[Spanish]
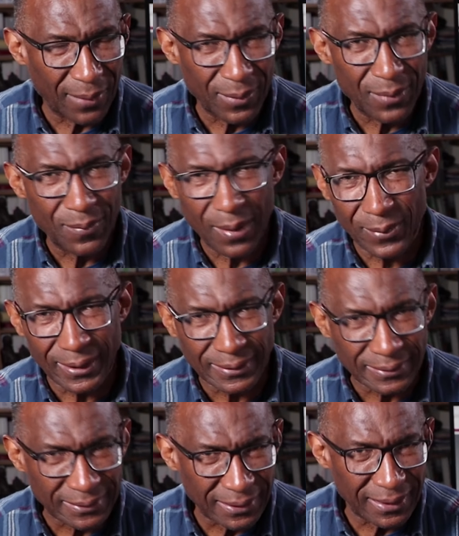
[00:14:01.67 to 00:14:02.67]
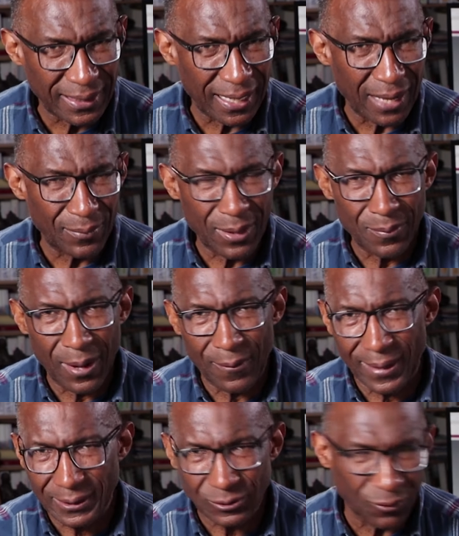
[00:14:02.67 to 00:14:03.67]
misma, mentira, la misma
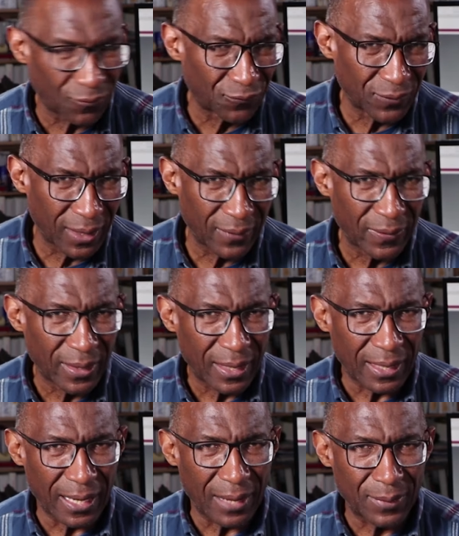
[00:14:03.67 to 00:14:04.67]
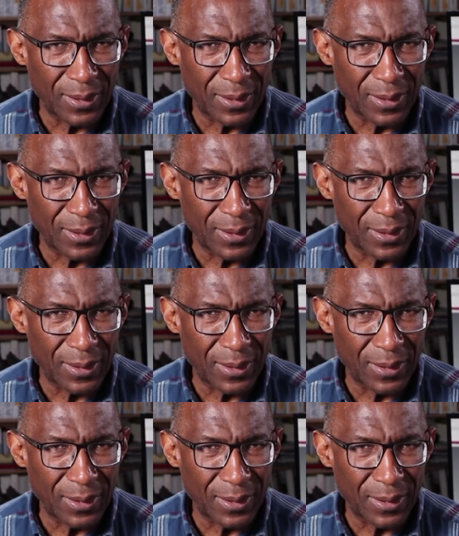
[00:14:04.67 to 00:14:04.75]
basofia, la